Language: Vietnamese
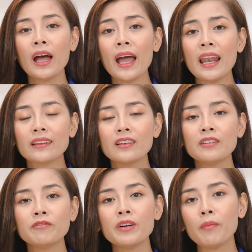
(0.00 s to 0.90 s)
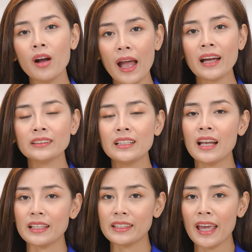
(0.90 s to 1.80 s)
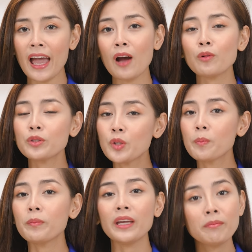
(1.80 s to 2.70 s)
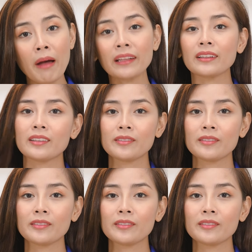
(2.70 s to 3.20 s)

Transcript: hay là từng với món ăn như là cháo, súp, yến mạch